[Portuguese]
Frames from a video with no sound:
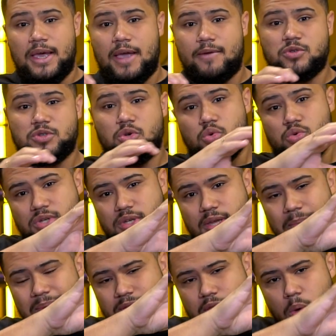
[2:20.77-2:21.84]
que você
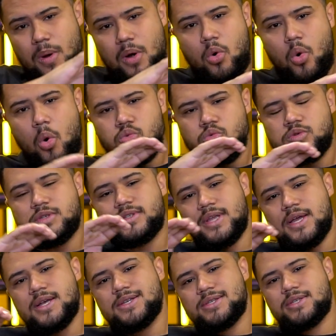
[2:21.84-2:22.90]
conseguir manter uma
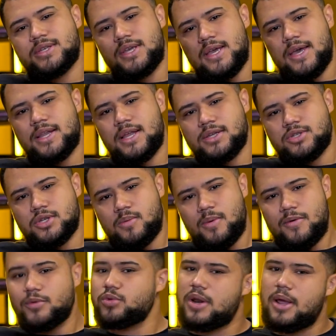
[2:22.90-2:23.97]
constância em relação
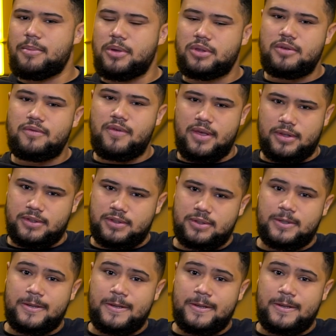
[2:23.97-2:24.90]
ao faturamento em vendas.